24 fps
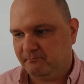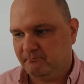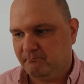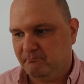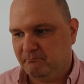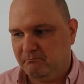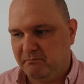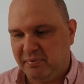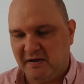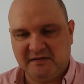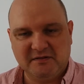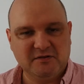
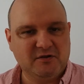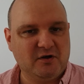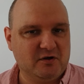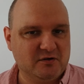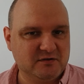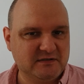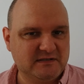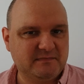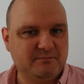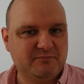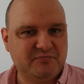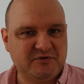
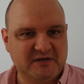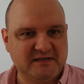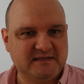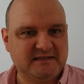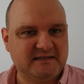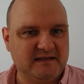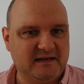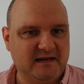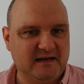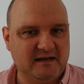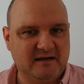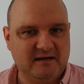będąc przez
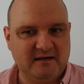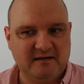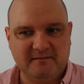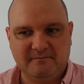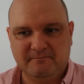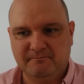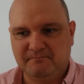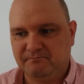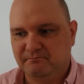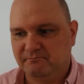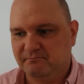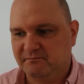te,
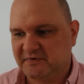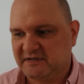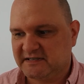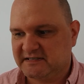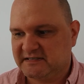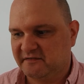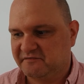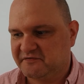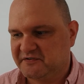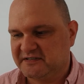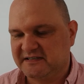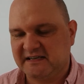przez
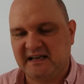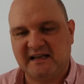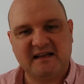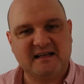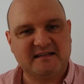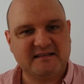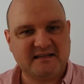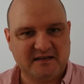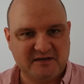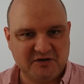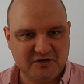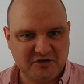te wszystkie
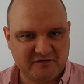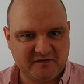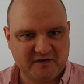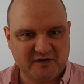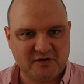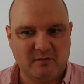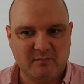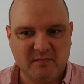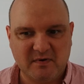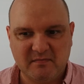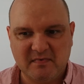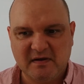lata
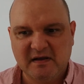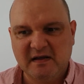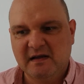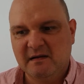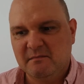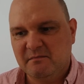nieświadomym,